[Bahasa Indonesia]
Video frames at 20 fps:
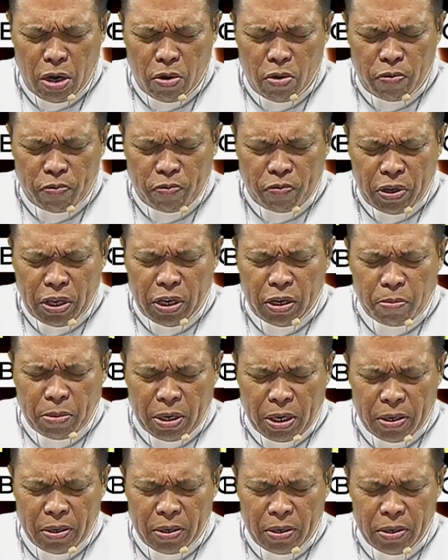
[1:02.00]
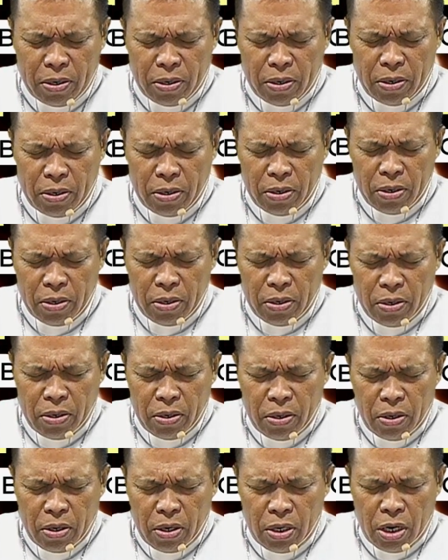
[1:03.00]
melalui firman.
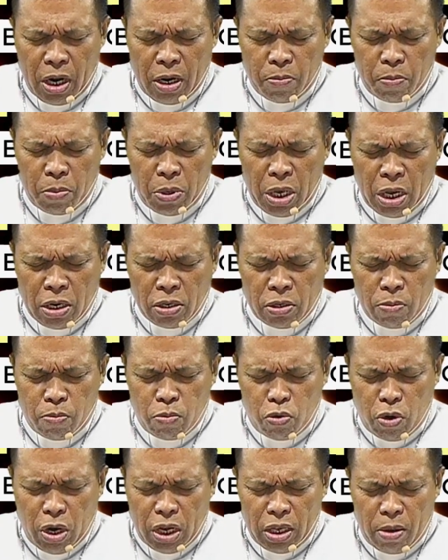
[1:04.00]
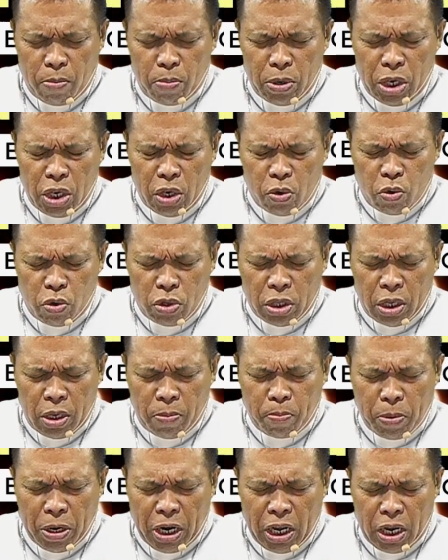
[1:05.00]
Dan biar semua yang
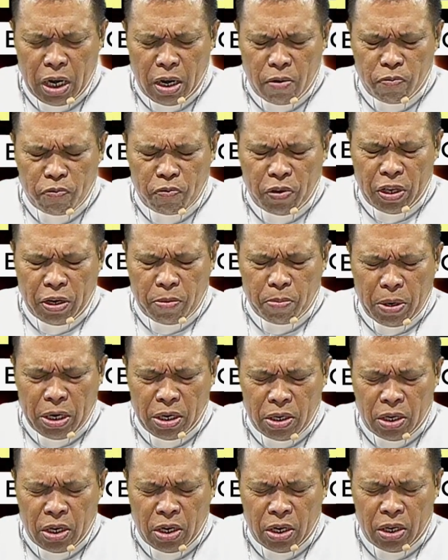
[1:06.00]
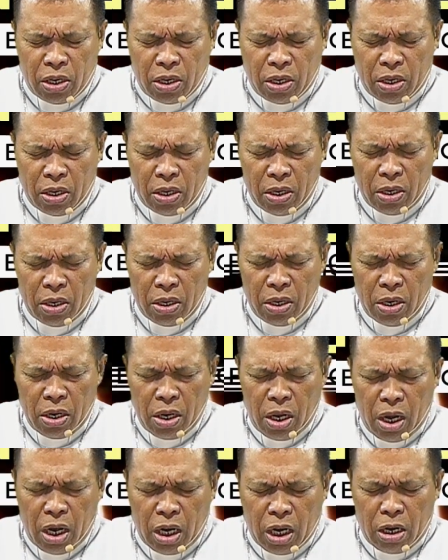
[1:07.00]
mengikuti pelayanan firman ini
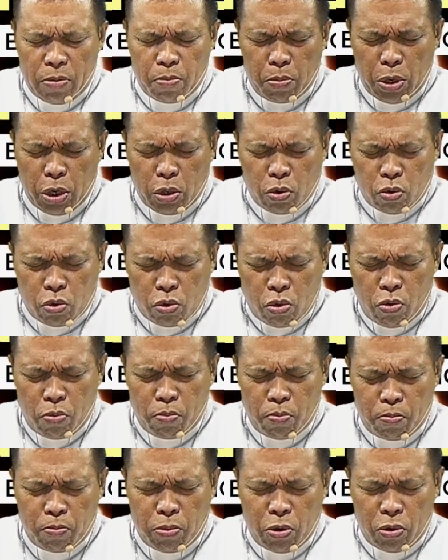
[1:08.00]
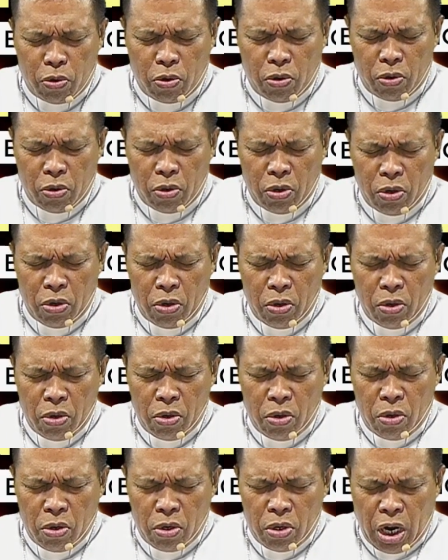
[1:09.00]
akan bertumbuh
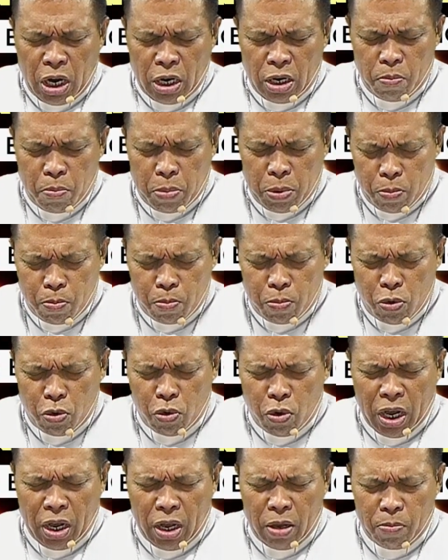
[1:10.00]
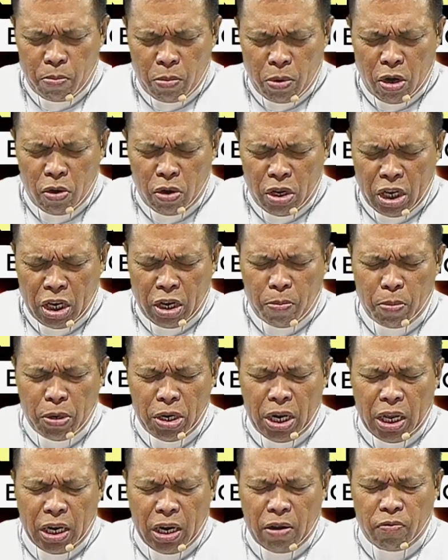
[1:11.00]
dan berbuah melalui
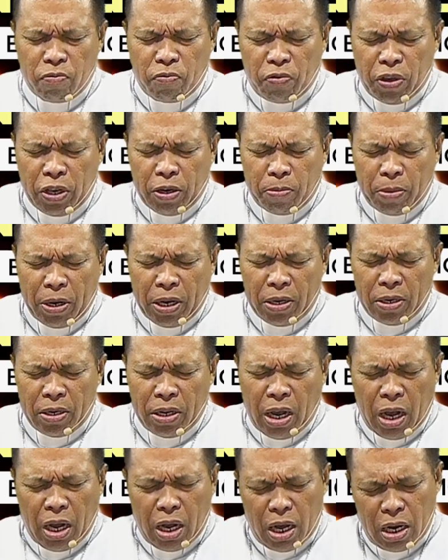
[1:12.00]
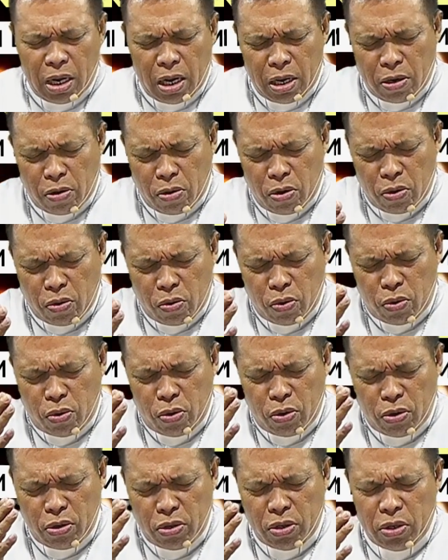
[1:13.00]
kebenaran firman. Ya Allah Roh
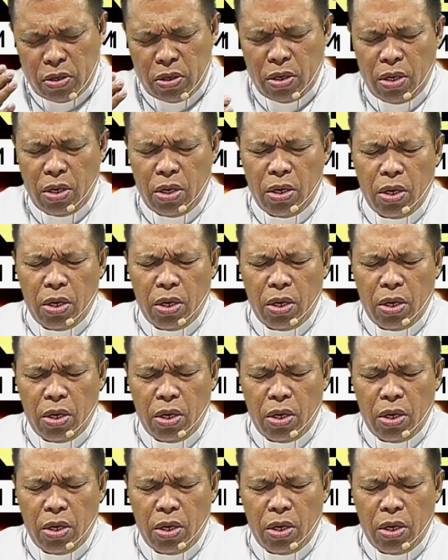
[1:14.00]
Kudus,